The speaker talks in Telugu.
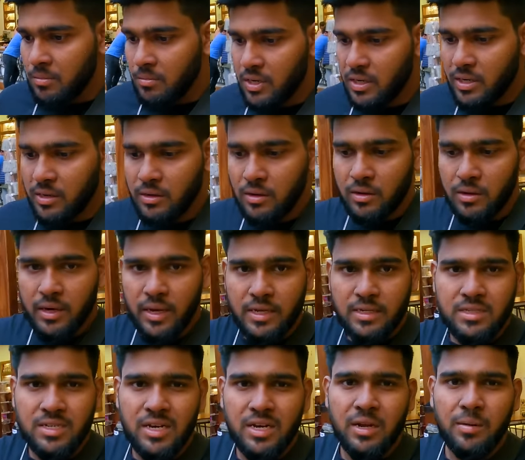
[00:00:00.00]
బట్
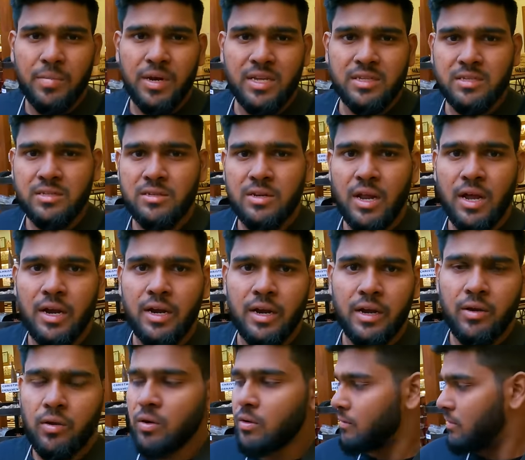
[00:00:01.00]
నెక్స్ట్ వెళ్ళే ప్లేసెస్లో
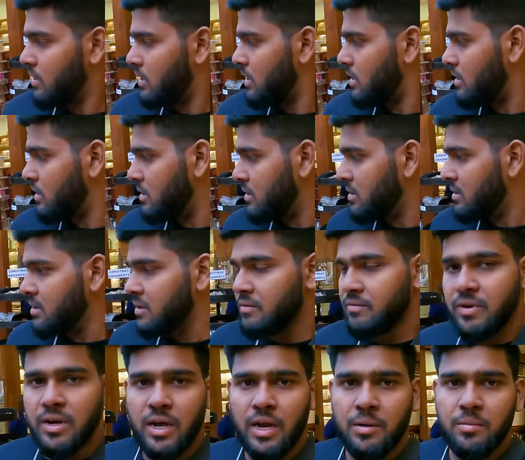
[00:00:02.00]
ఎక్కడైనా ఒకవేళ
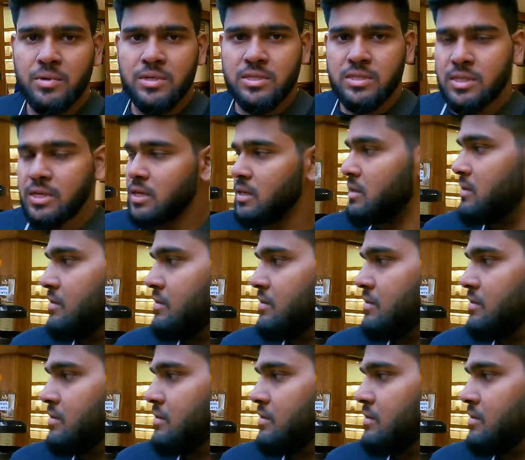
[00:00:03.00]
వీళ్ళు కనిపిస్తే